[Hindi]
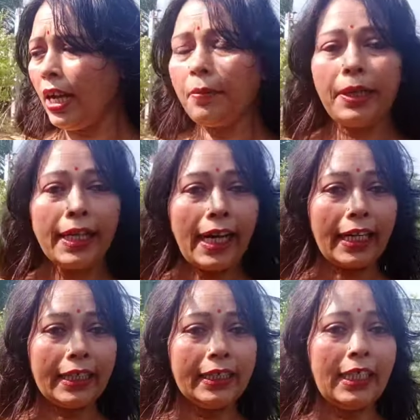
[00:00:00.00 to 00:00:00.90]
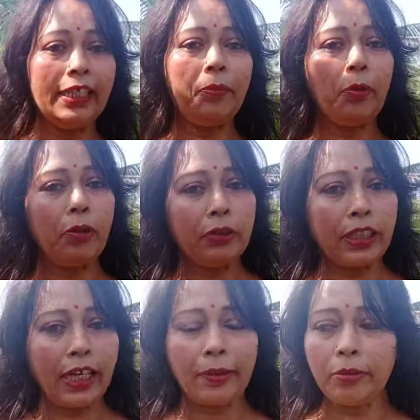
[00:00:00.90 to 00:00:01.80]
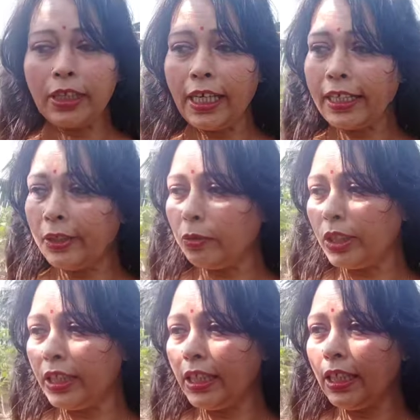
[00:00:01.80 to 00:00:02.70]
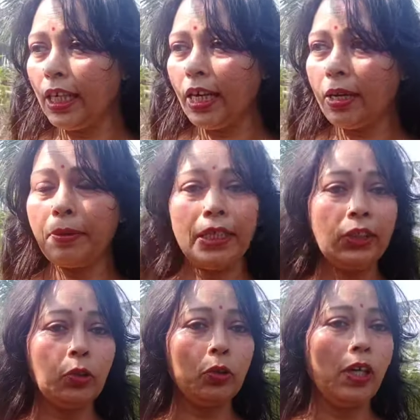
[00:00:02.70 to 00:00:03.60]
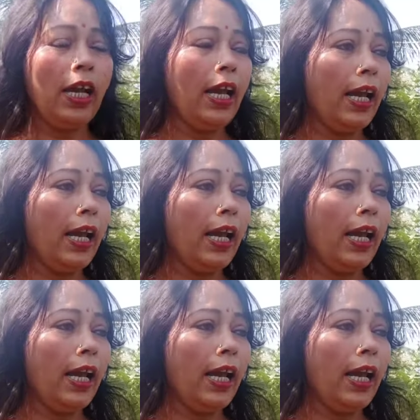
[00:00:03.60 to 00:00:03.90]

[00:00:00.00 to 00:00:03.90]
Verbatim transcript: हमारे गार्डन के लिए बहुत ख़राब होता है क्योंकि हमारे जो